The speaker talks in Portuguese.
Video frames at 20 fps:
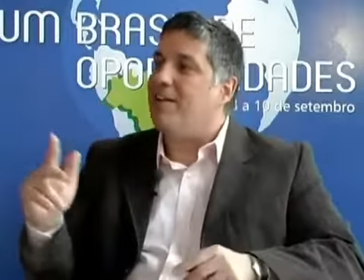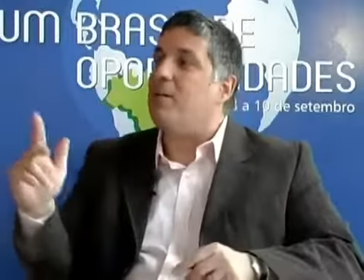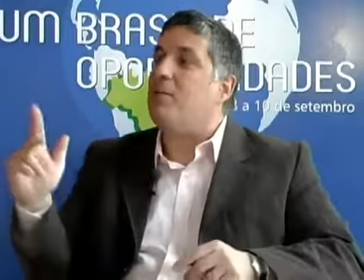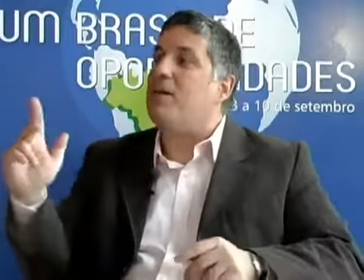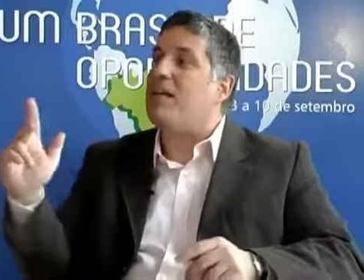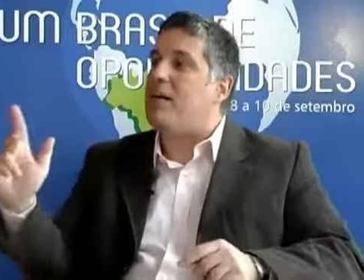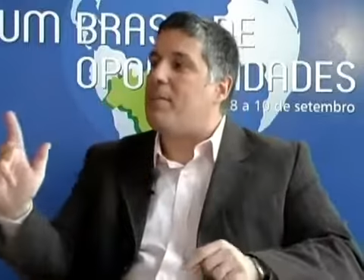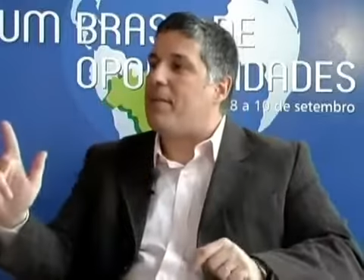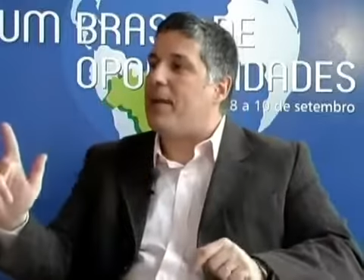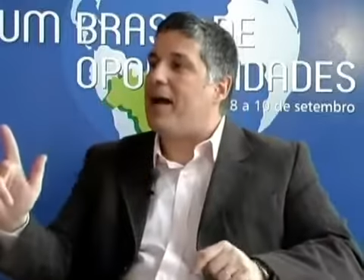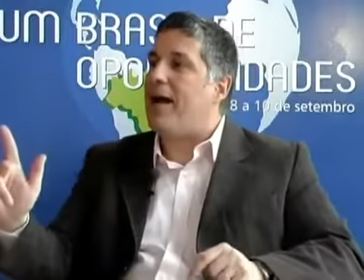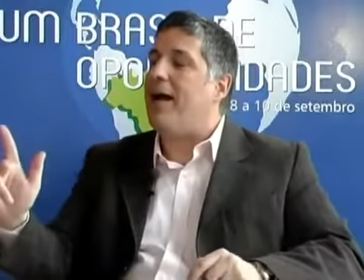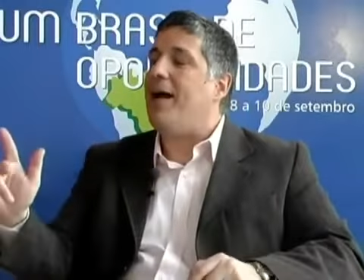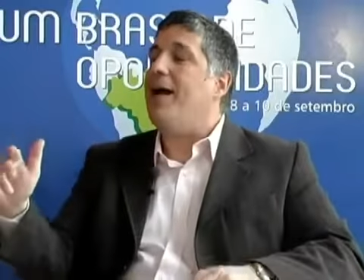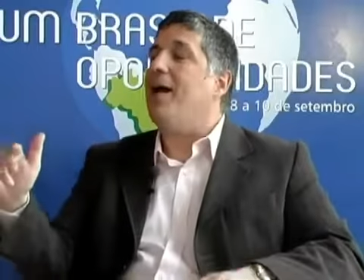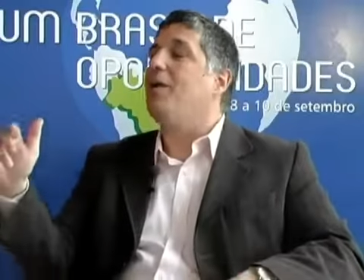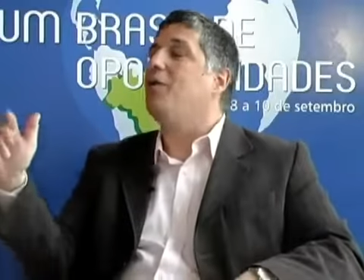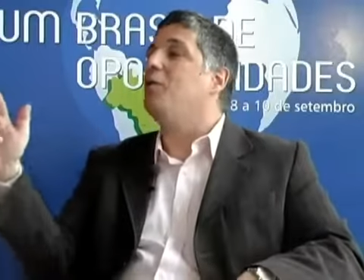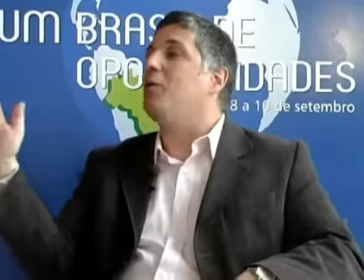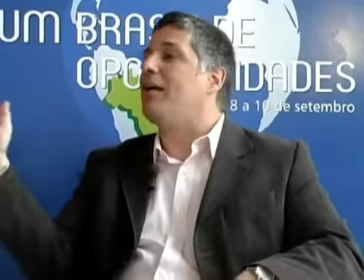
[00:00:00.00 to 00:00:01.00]
Vamos lembrar
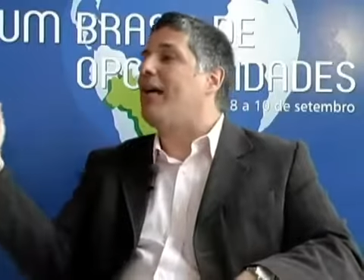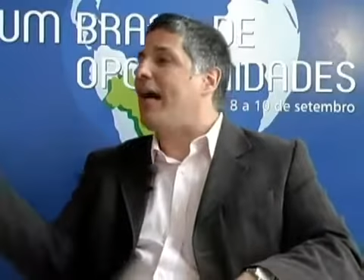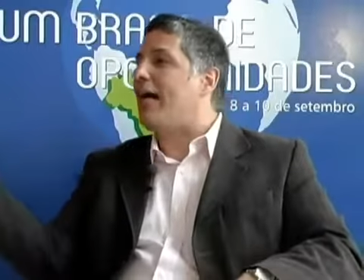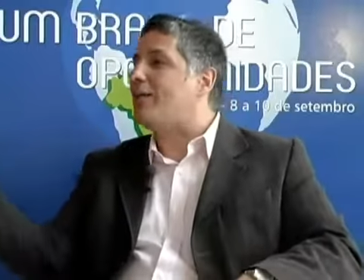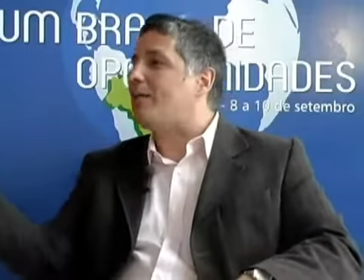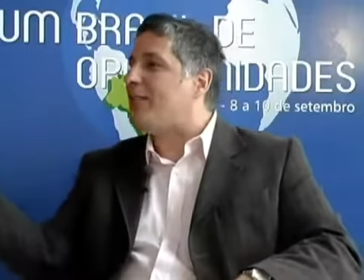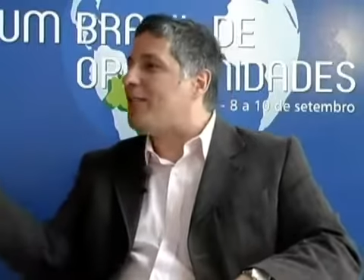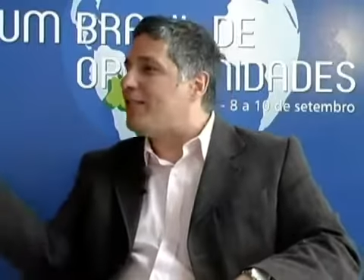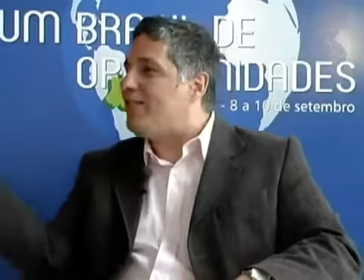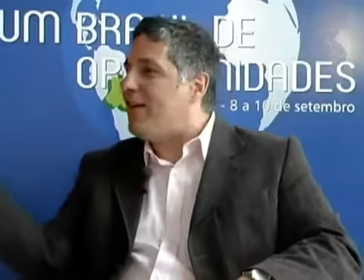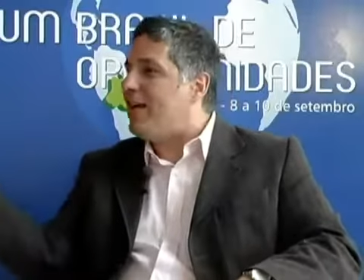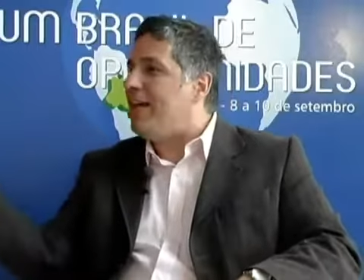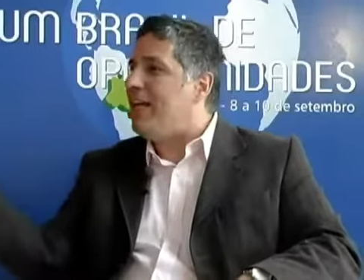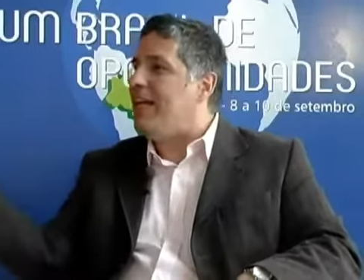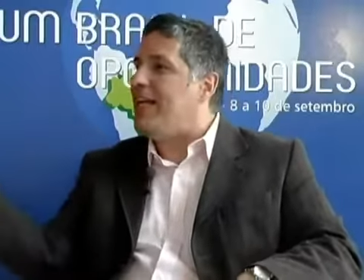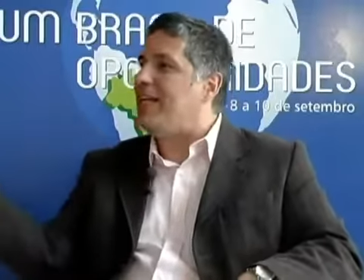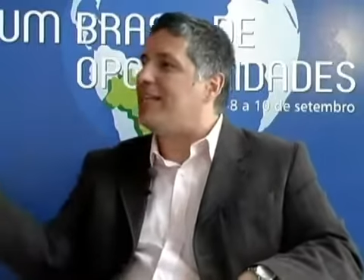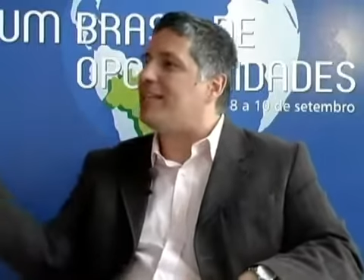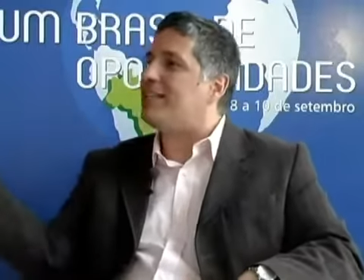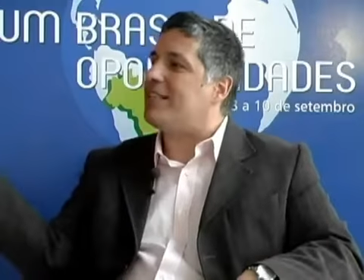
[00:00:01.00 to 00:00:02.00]
do caso das
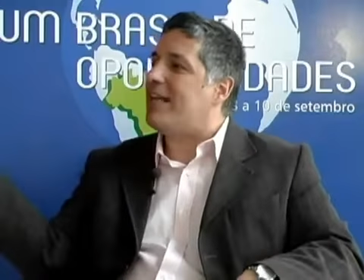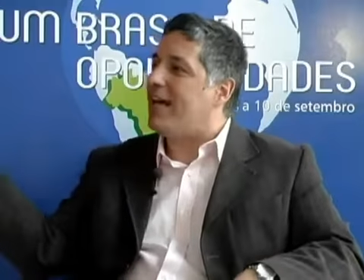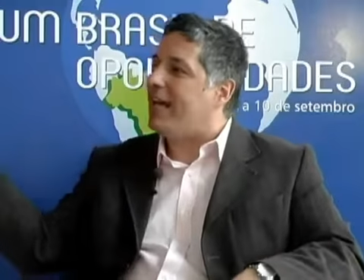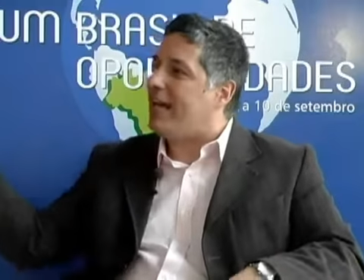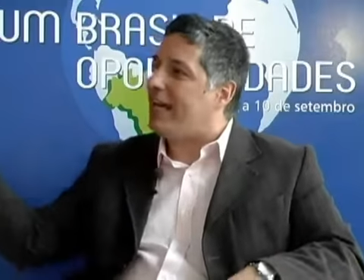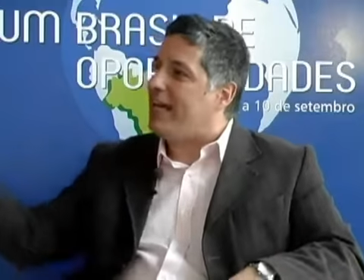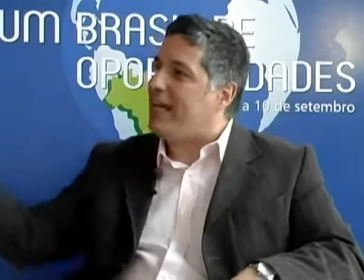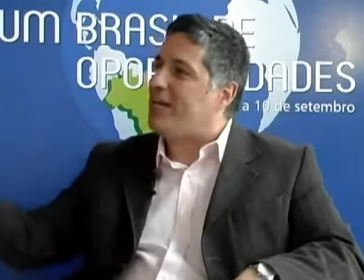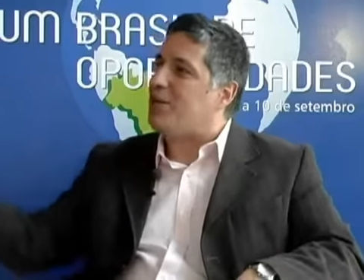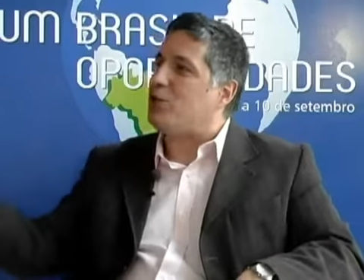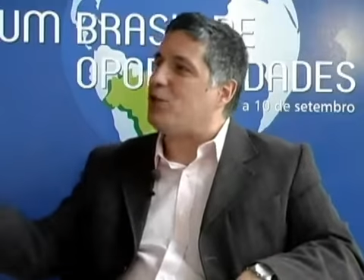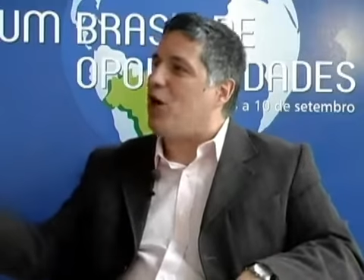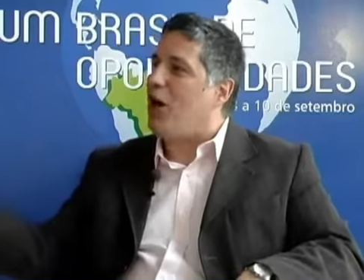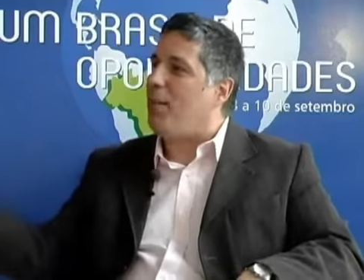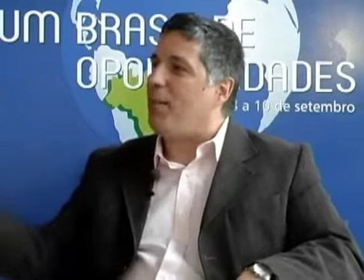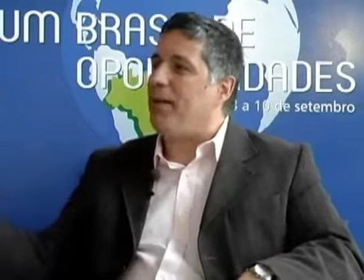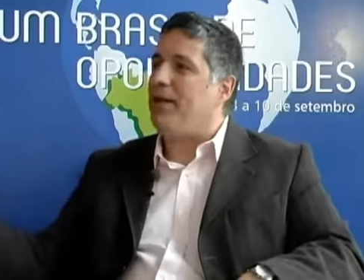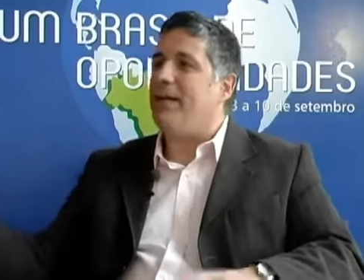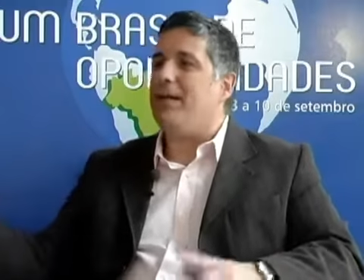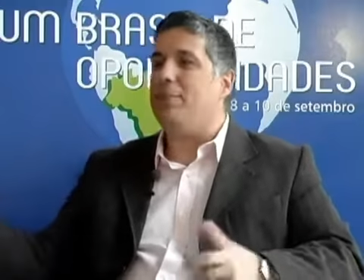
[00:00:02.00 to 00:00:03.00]
velhinhas lá naquele
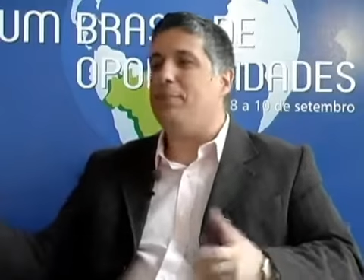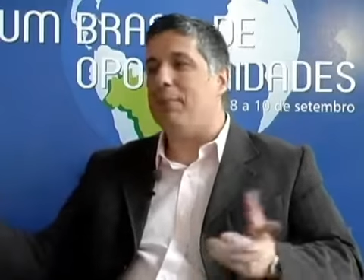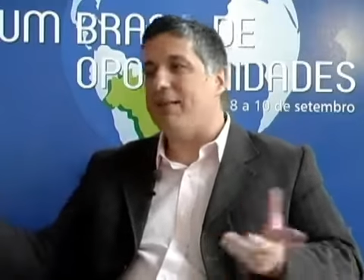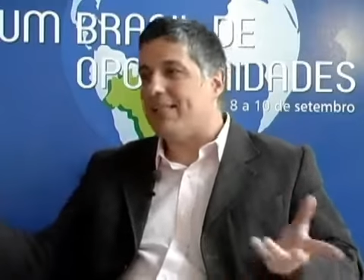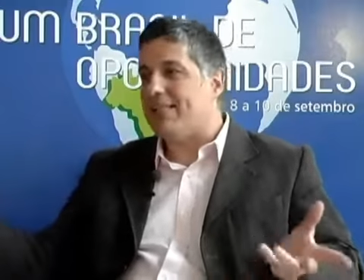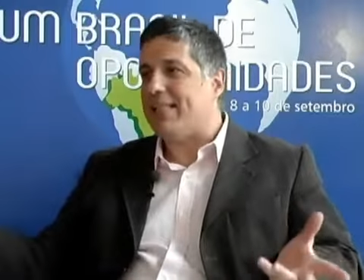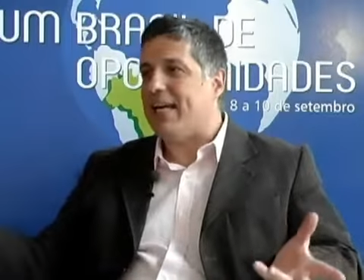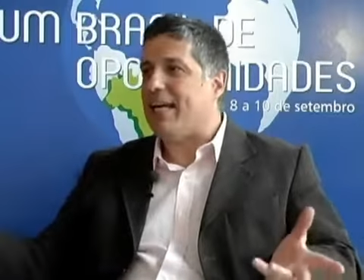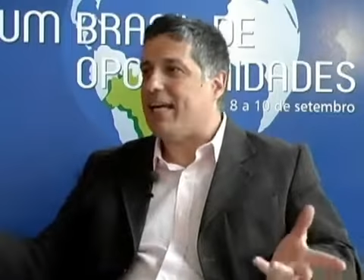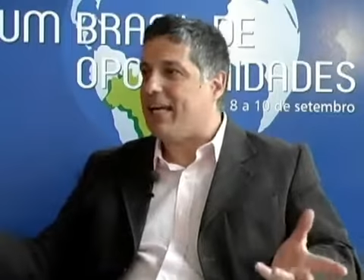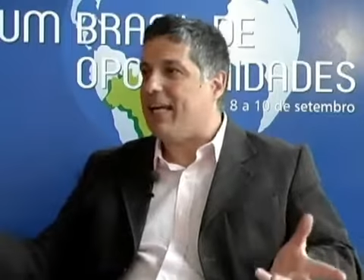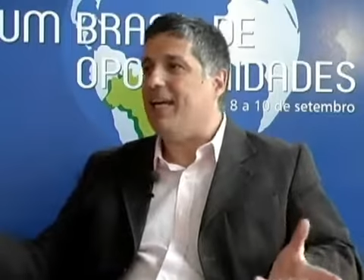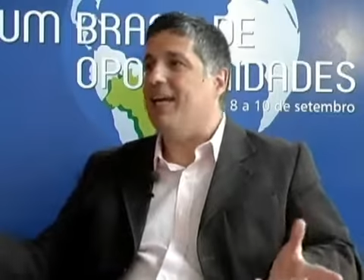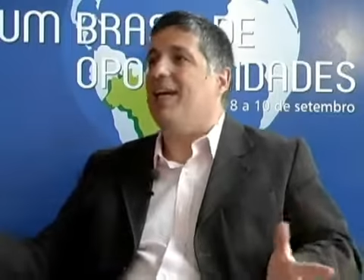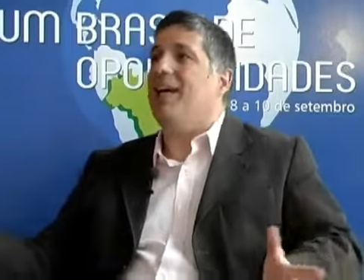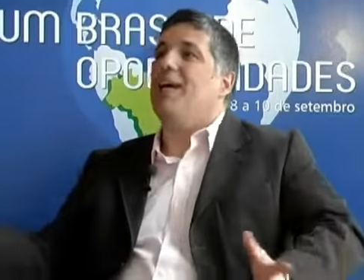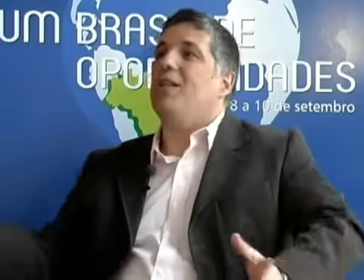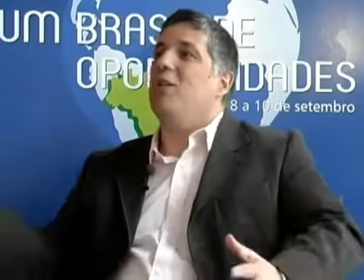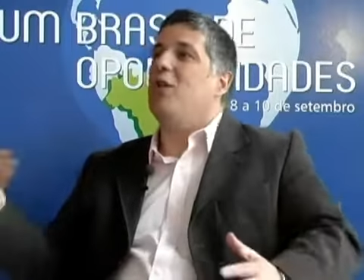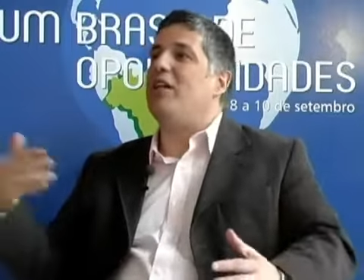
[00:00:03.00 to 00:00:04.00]
shopping e pensar que
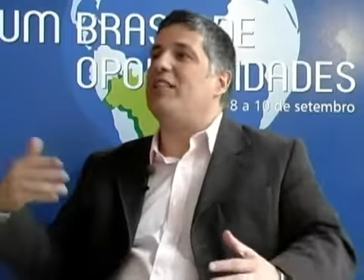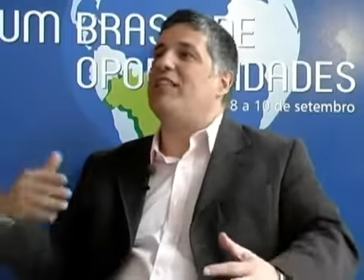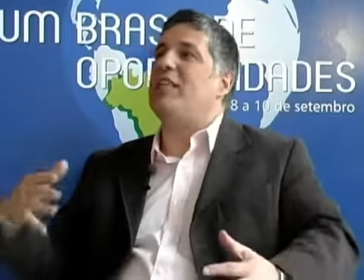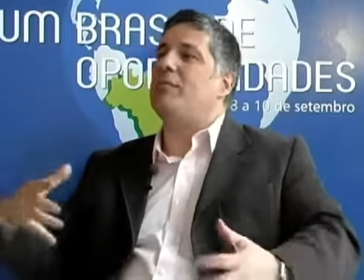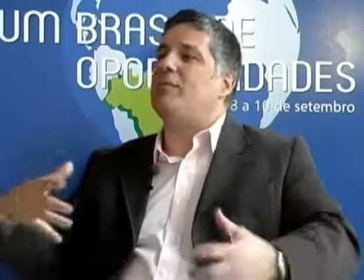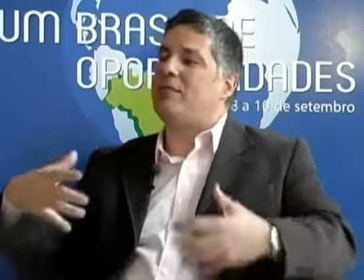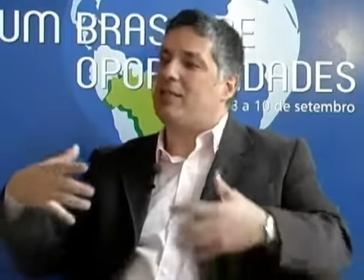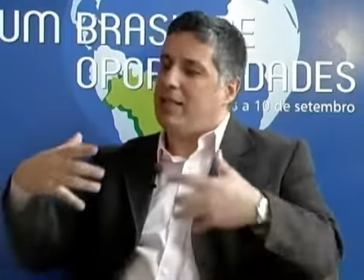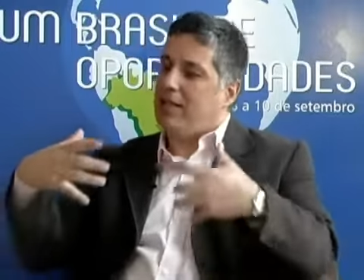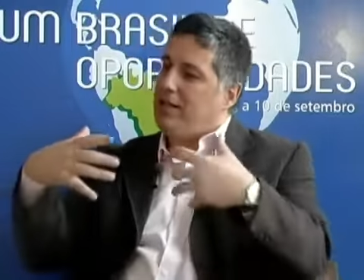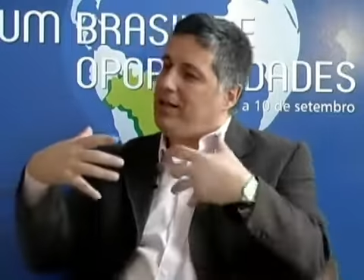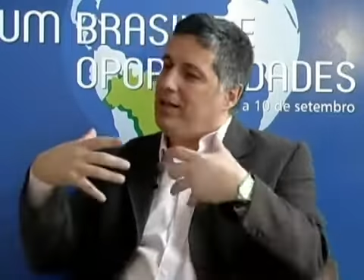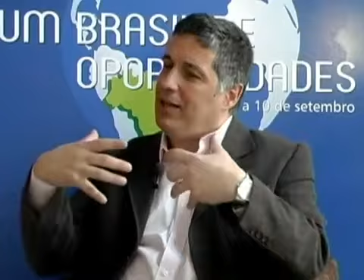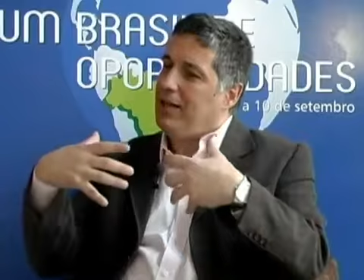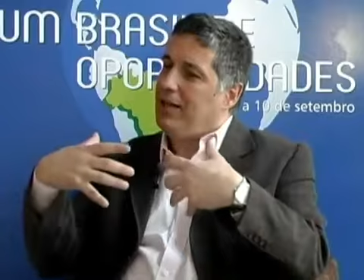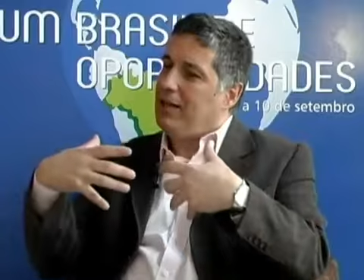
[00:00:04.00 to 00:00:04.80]
nós temos que.